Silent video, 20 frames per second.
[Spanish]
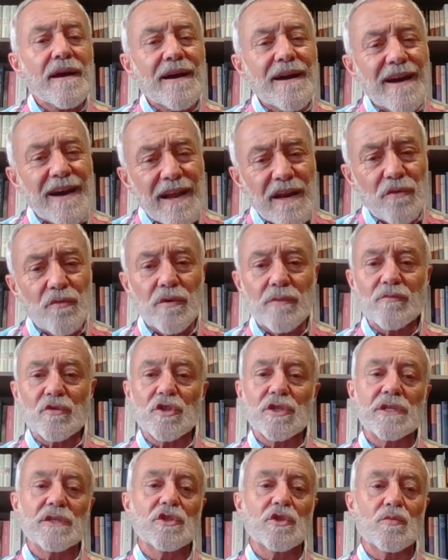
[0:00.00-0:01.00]
Algo
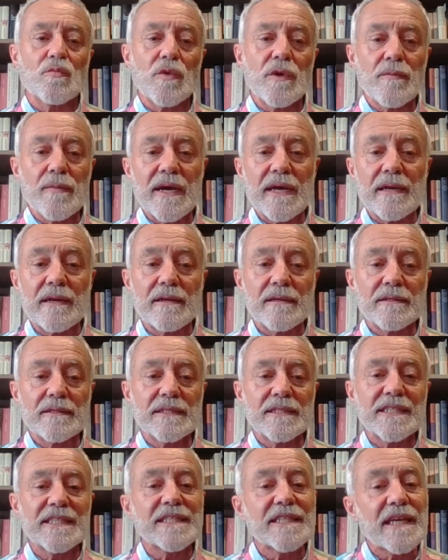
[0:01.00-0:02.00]
hemos hecho muy mal
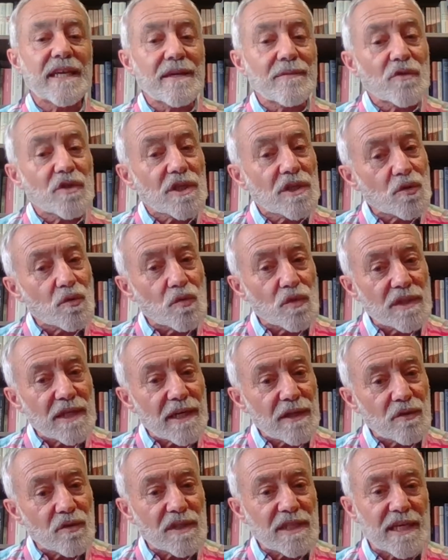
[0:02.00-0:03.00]
si seguimos
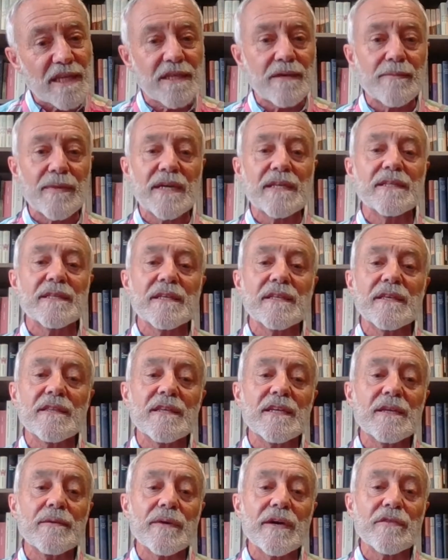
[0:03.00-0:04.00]
escuchando esa demanda de
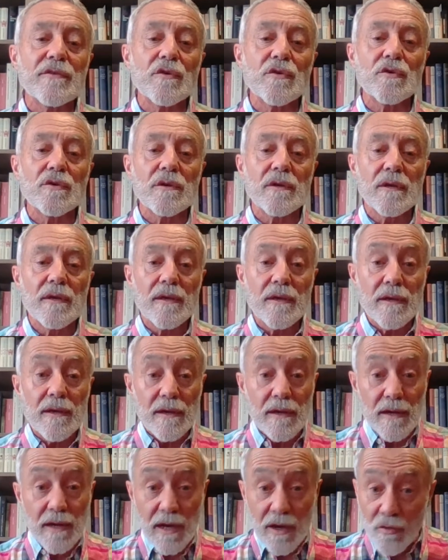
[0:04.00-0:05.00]
derivación
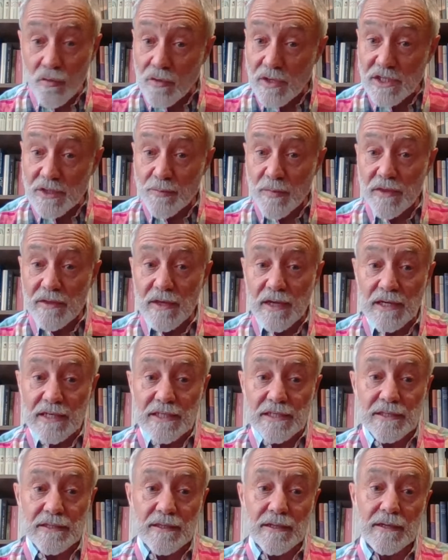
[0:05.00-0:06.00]
a un
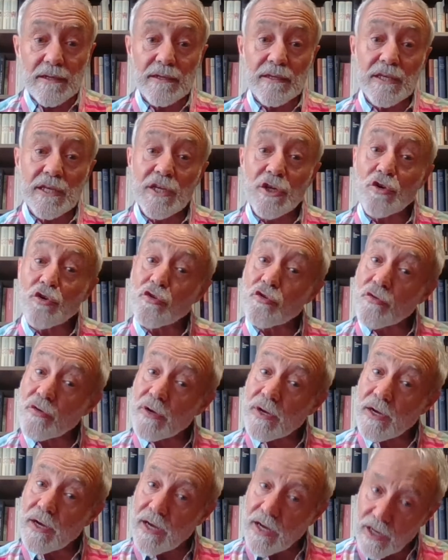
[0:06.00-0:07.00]
especialista y no
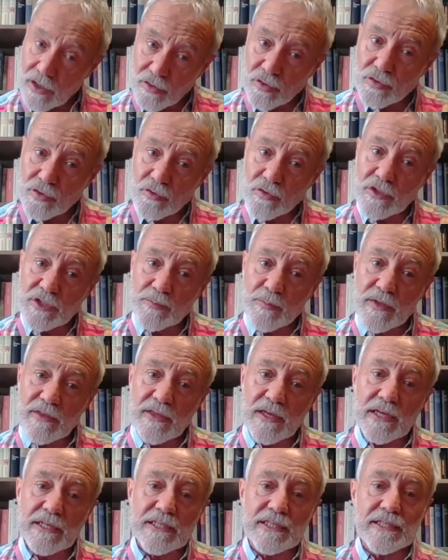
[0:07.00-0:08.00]
a otro
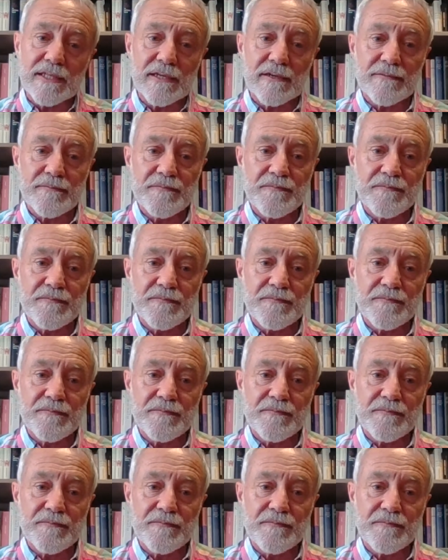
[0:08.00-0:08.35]
especialista.